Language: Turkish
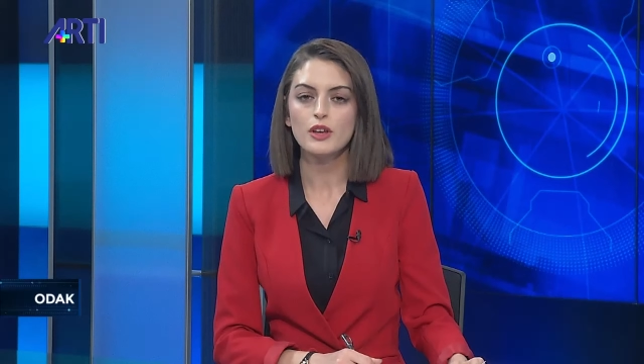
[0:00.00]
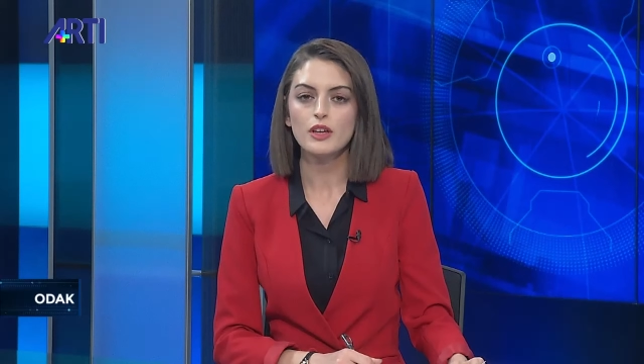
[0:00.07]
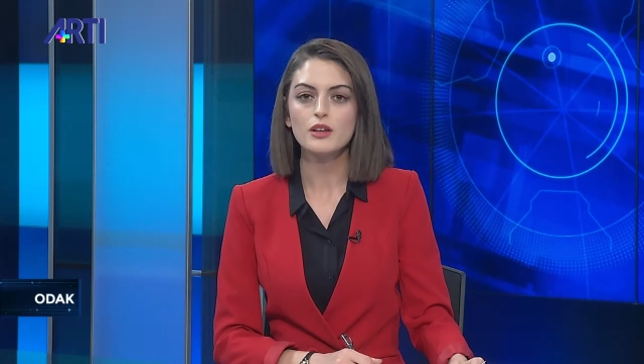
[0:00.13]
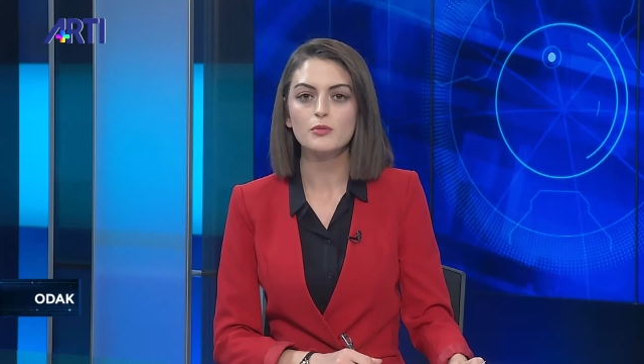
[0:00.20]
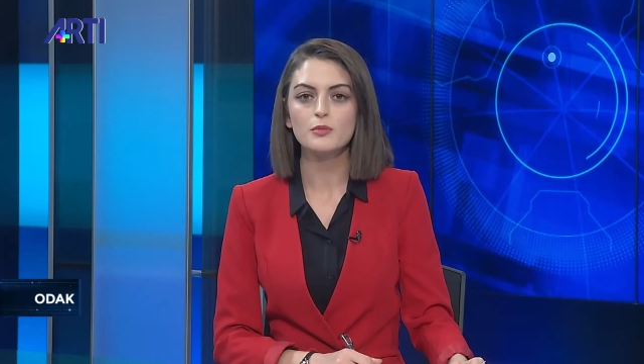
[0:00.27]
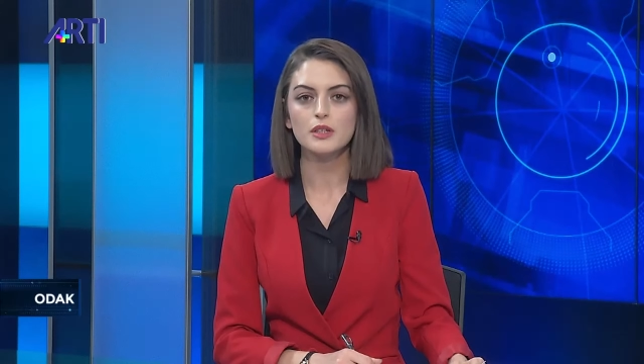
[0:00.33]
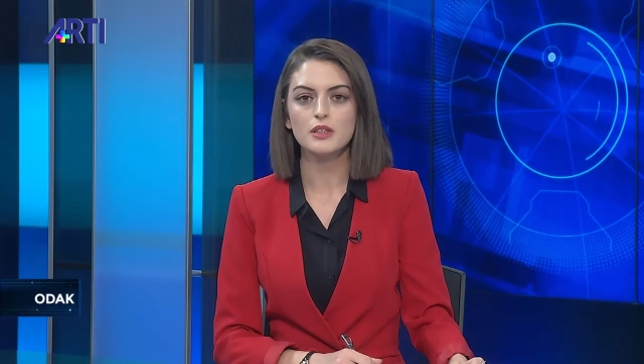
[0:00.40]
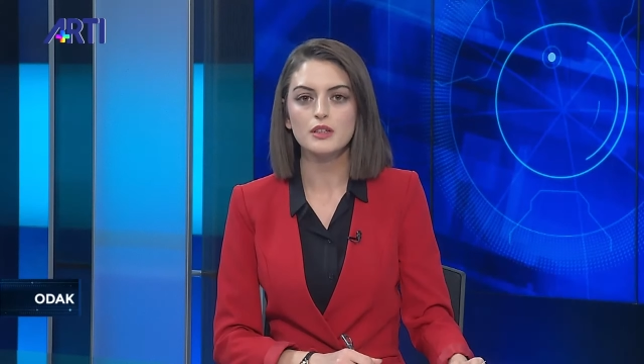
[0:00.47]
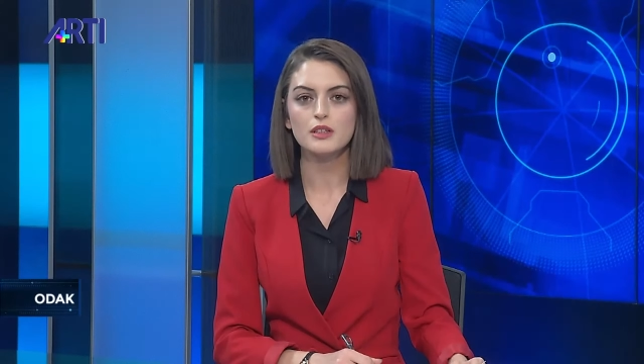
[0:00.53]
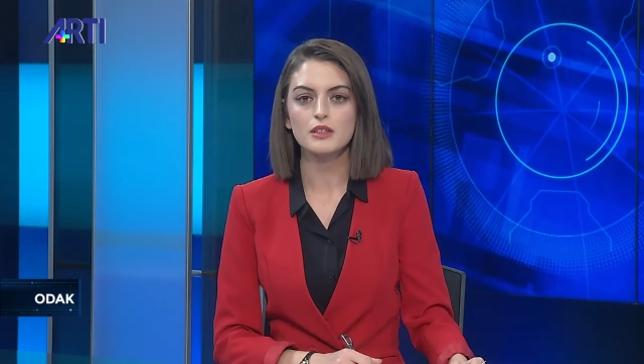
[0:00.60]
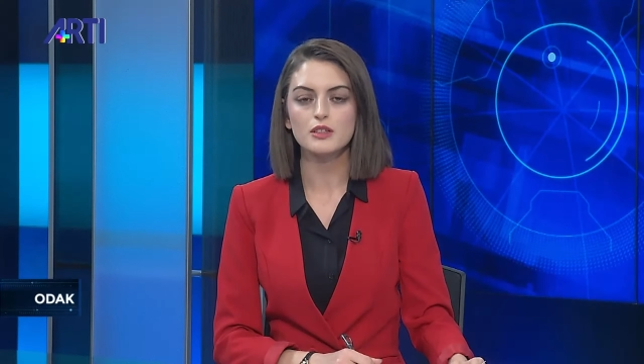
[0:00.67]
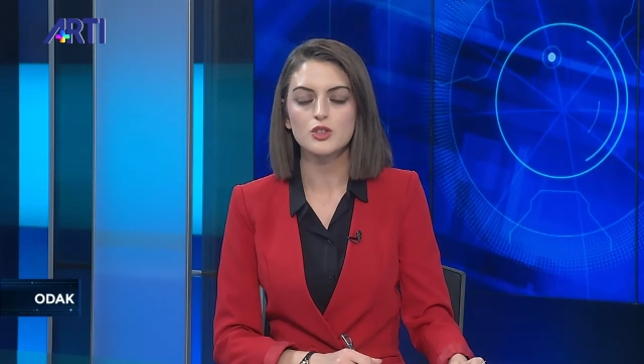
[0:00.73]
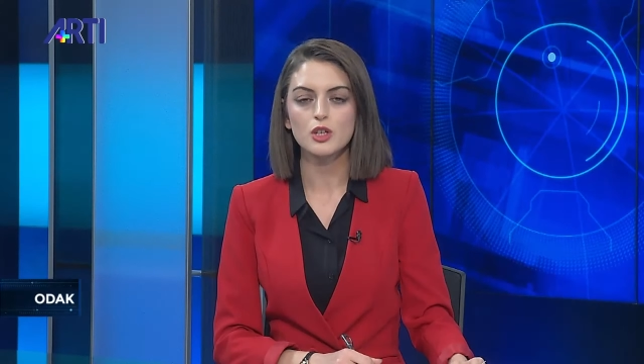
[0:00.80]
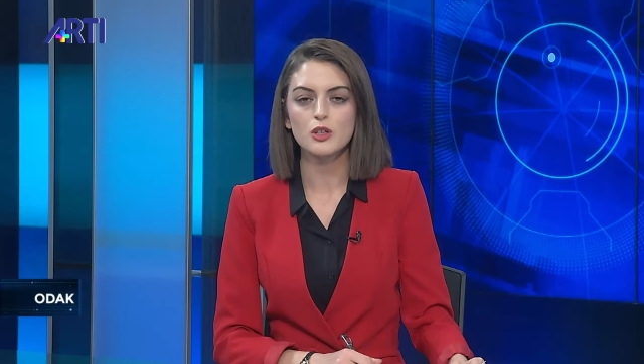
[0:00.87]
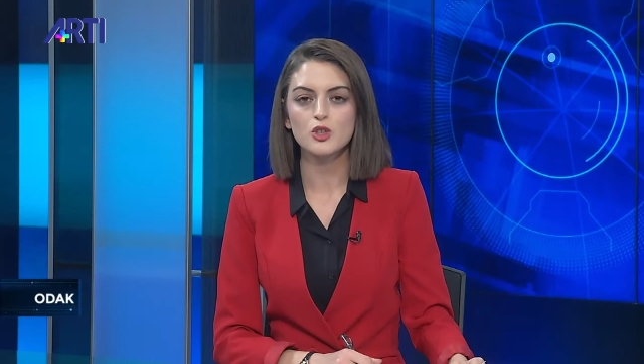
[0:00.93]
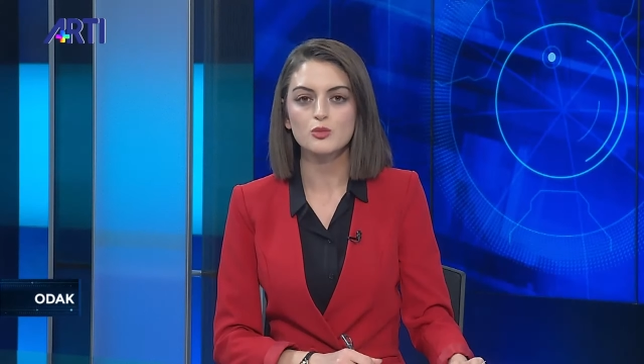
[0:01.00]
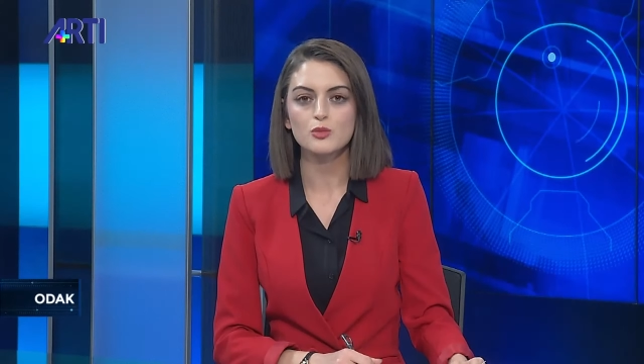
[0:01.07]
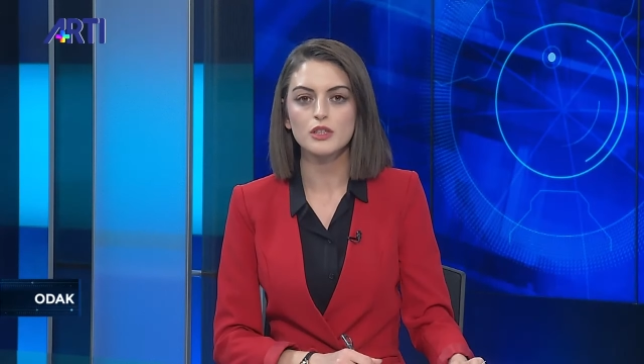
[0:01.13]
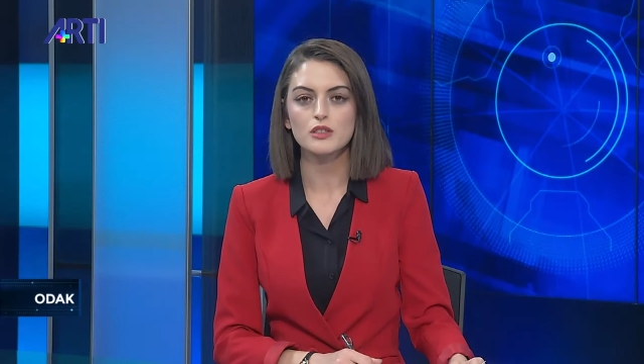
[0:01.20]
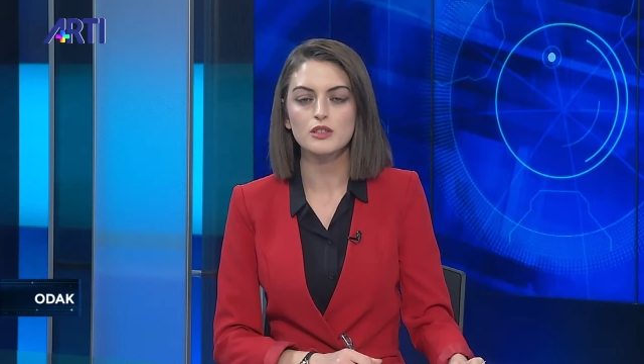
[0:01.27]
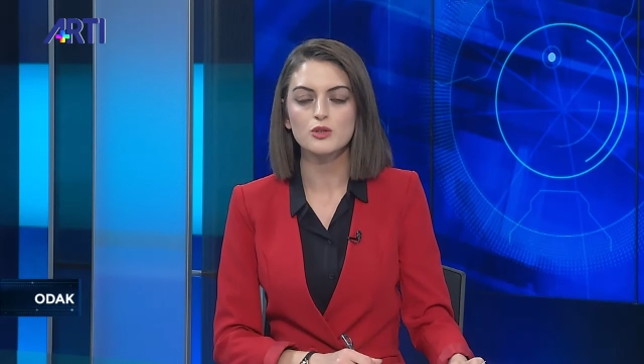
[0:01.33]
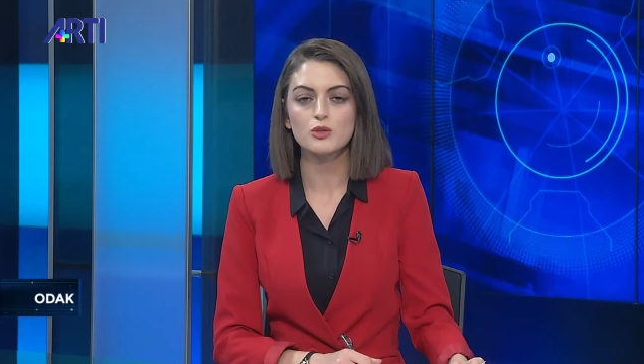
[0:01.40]
ve bir arada
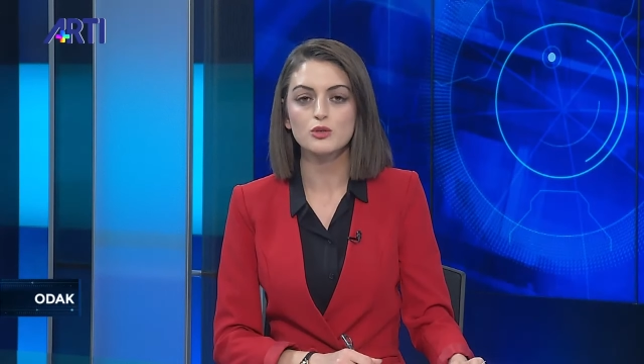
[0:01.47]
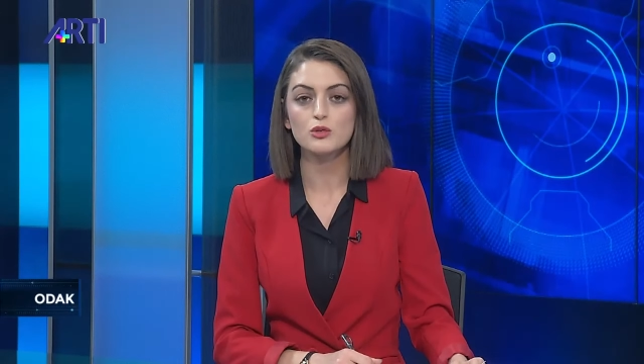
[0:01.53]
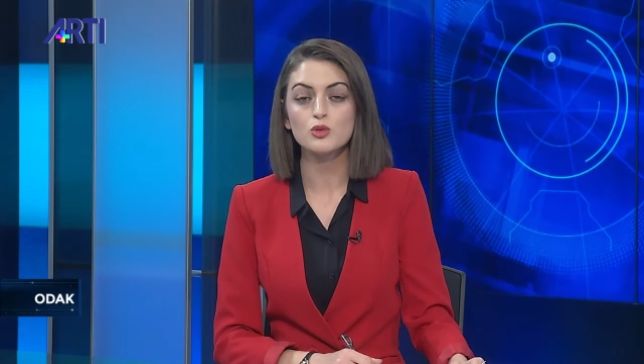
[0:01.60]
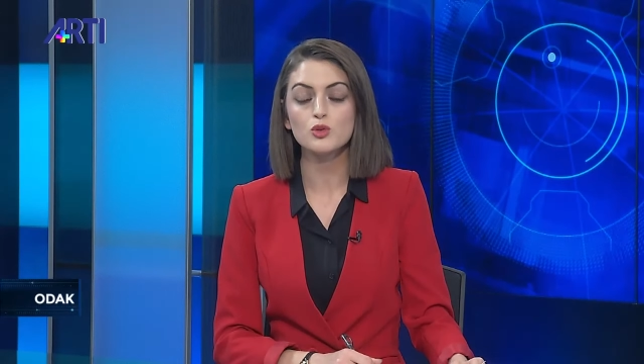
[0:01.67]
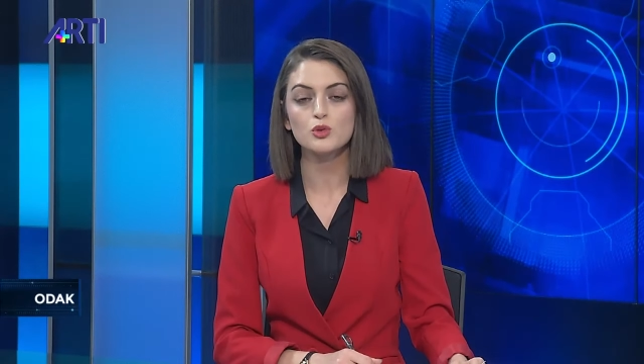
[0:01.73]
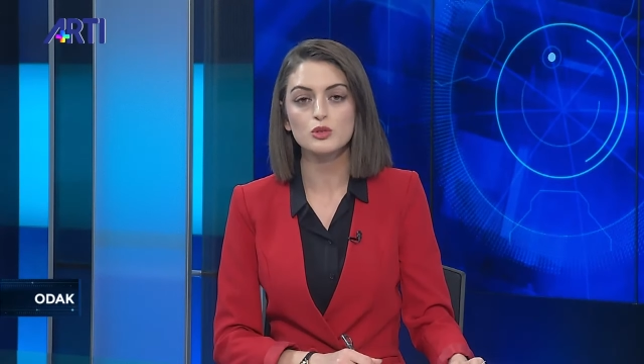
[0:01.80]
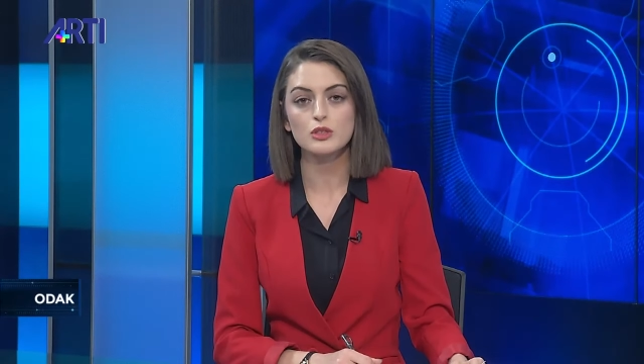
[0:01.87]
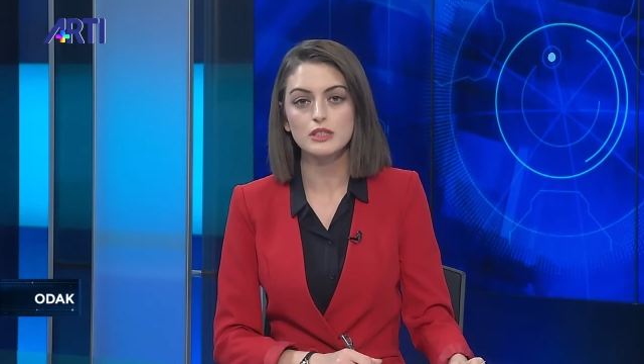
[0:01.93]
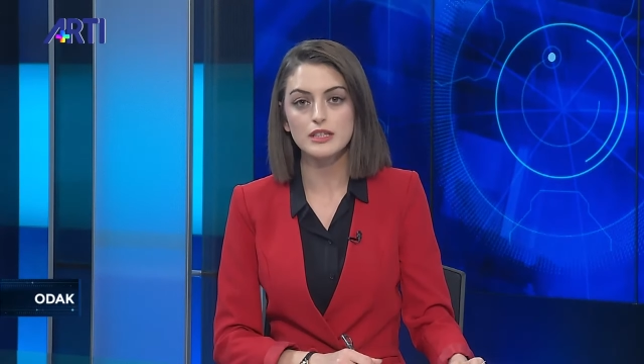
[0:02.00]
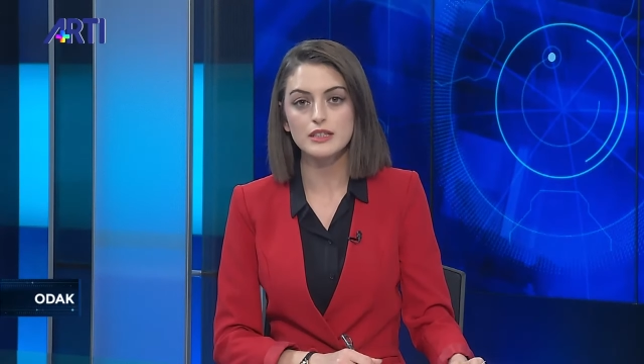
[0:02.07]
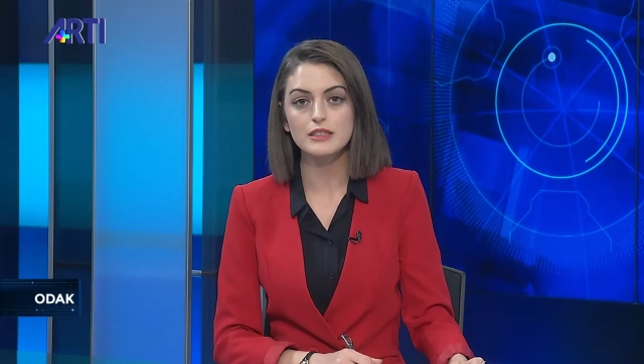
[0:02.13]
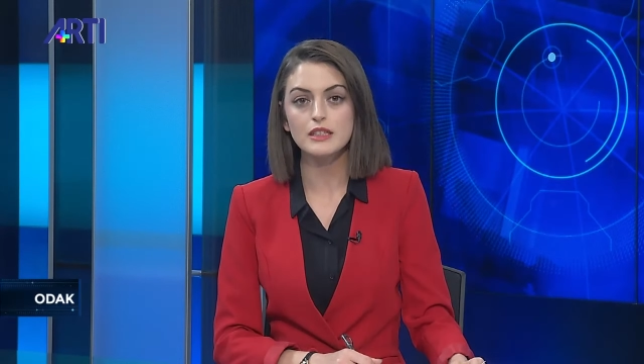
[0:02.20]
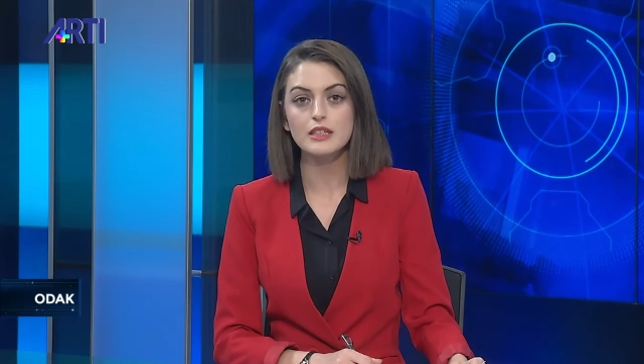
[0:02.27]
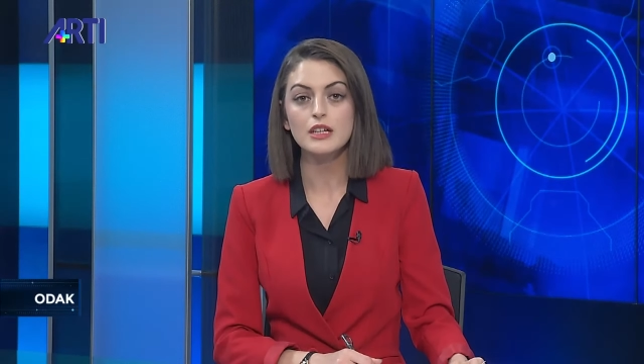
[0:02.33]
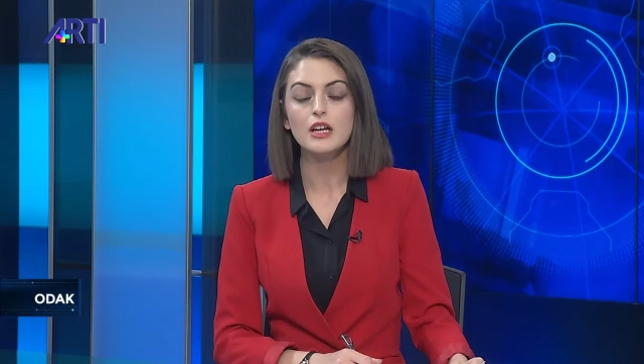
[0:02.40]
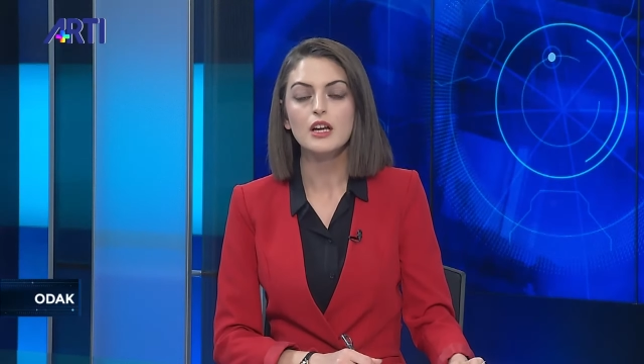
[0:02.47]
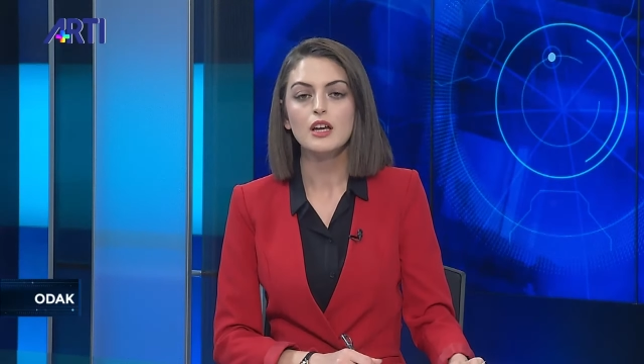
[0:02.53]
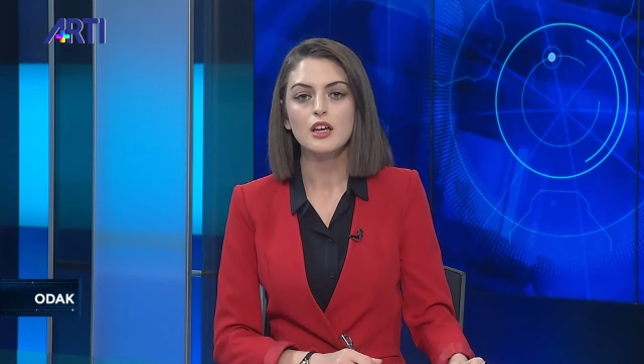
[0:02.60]
çalışmak istiyoruz dedi.